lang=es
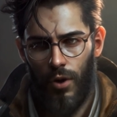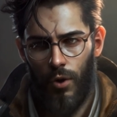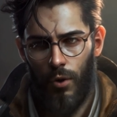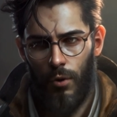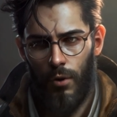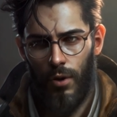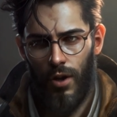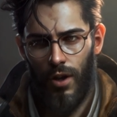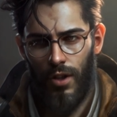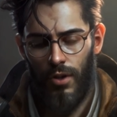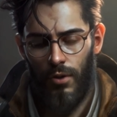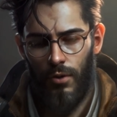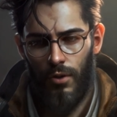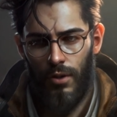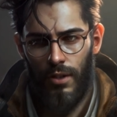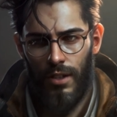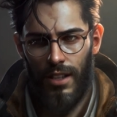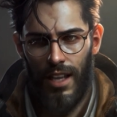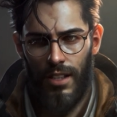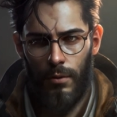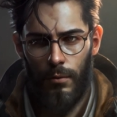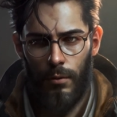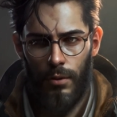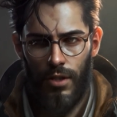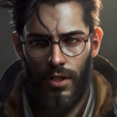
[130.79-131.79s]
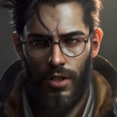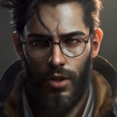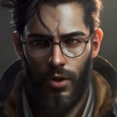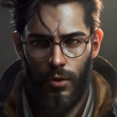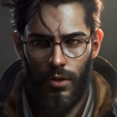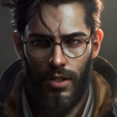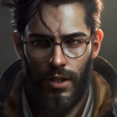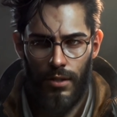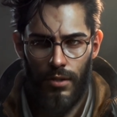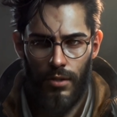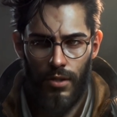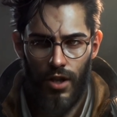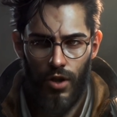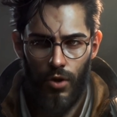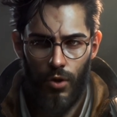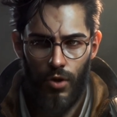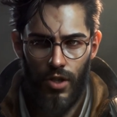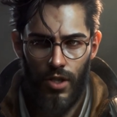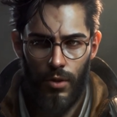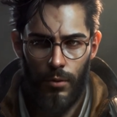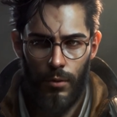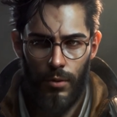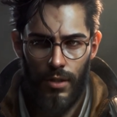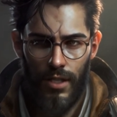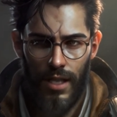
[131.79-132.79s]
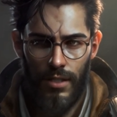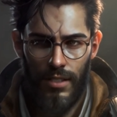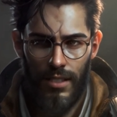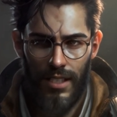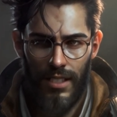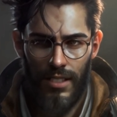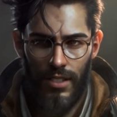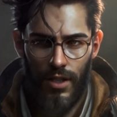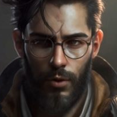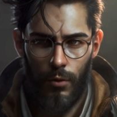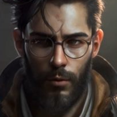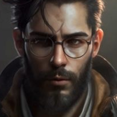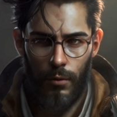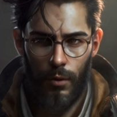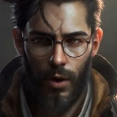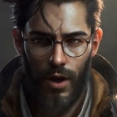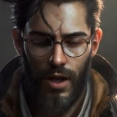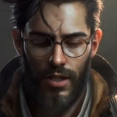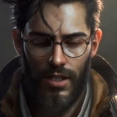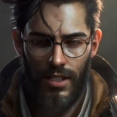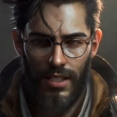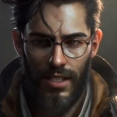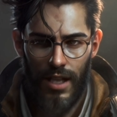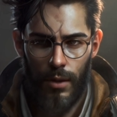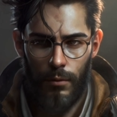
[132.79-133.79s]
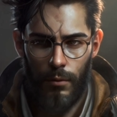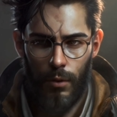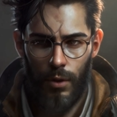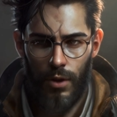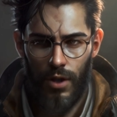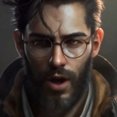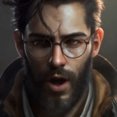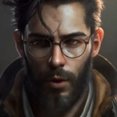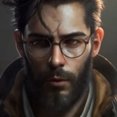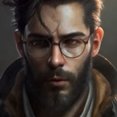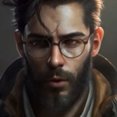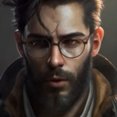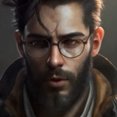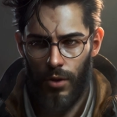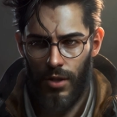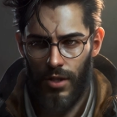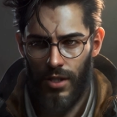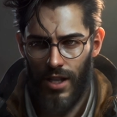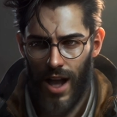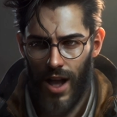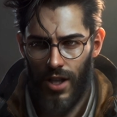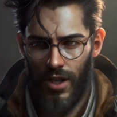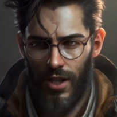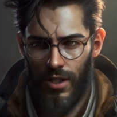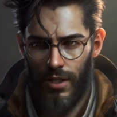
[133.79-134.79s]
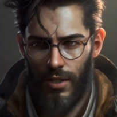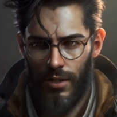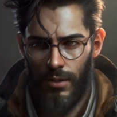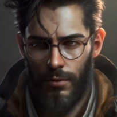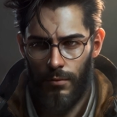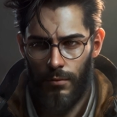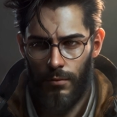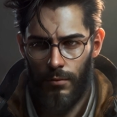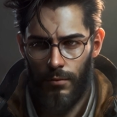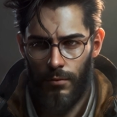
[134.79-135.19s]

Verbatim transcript: donde los fantasmas de los antiguos habitantes aún parecían vagar por las calles.